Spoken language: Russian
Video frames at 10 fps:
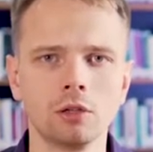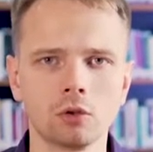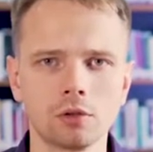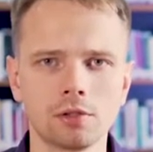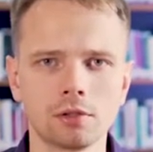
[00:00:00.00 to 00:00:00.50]

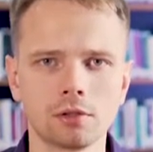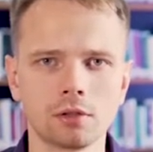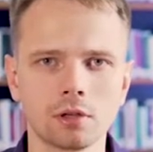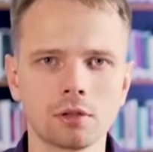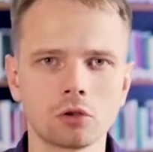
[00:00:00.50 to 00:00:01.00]
То есть
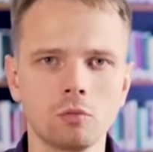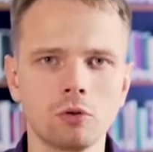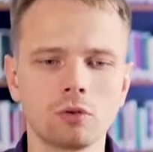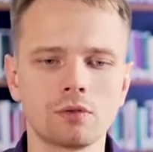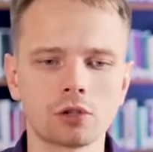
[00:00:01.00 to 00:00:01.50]
это должно
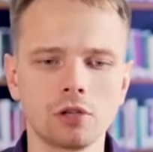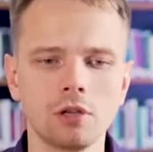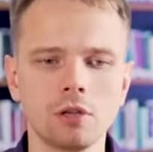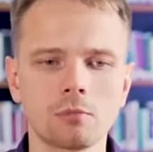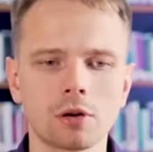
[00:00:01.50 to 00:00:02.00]
быть
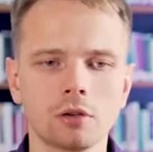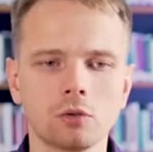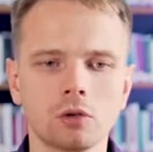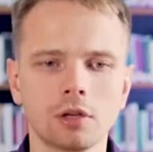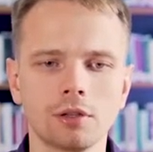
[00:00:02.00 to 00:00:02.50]
утверждение, про
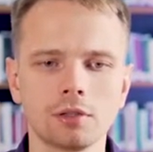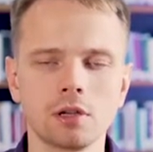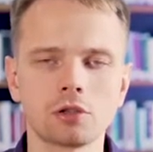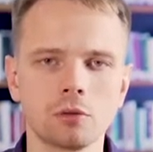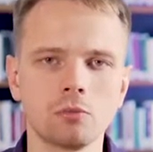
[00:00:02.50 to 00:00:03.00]
которое
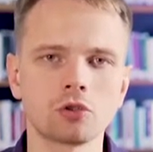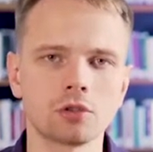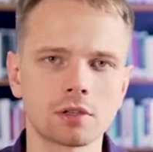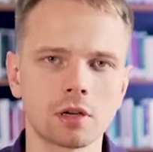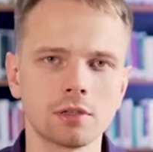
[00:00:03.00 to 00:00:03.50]
однозначно
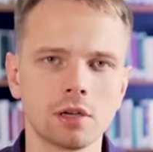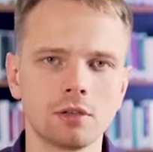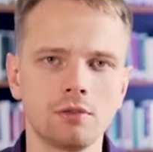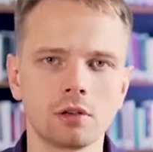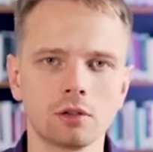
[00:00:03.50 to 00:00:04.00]
можно
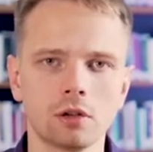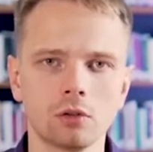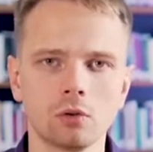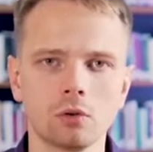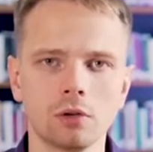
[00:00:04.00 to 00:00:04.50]
сказать, верно
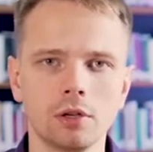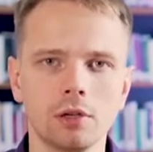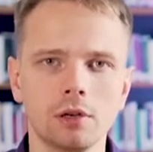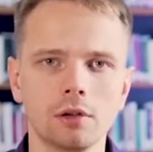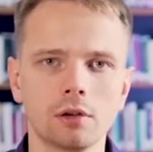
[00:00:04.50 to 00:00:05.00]
оно
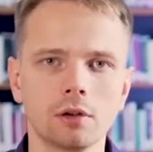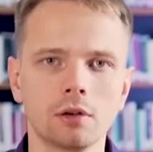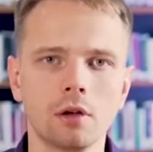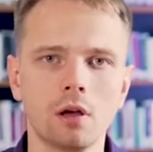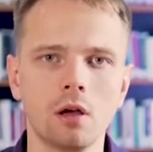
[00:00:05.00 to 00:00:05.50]
или
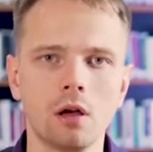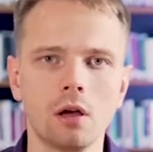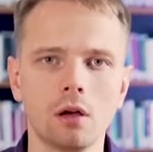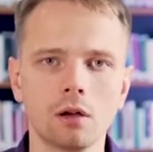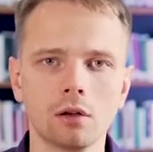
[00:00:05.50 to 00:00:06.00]

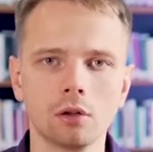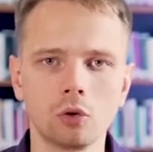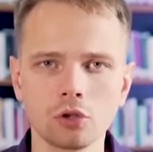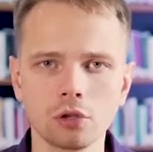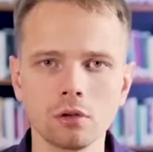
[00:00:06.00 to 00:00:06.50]
а,
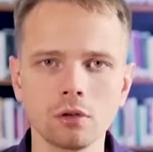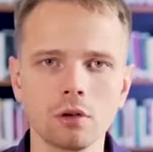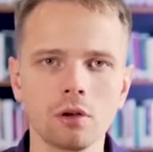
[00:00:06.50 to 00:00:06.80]
ложно.